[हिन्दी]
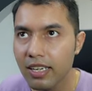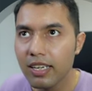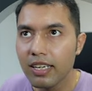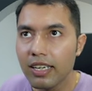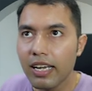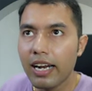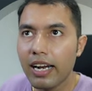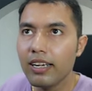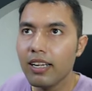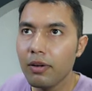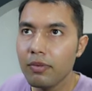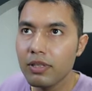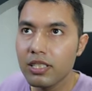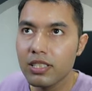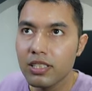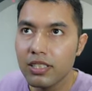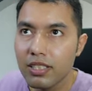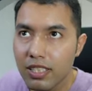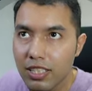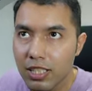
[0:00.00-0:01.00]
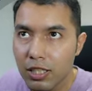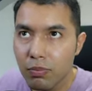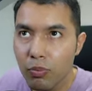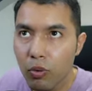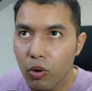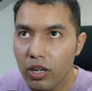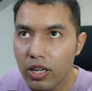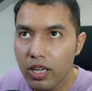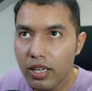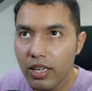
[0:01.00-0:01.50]
एंड इस डिस्ट
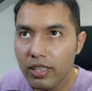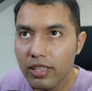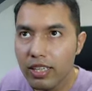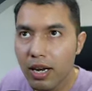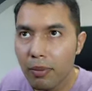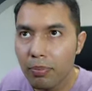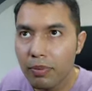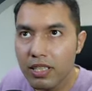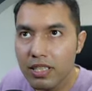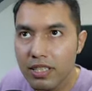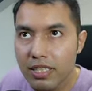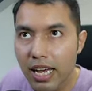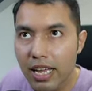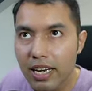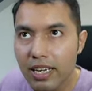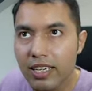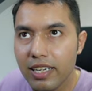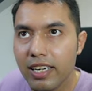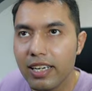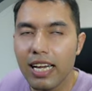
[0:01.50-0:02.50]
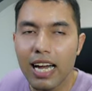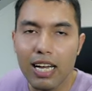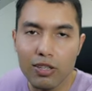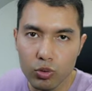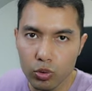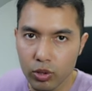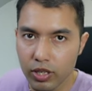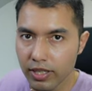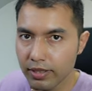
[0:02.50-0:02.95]
फोल्डर के अंदर आपके सारे डेटा आ चुके हैं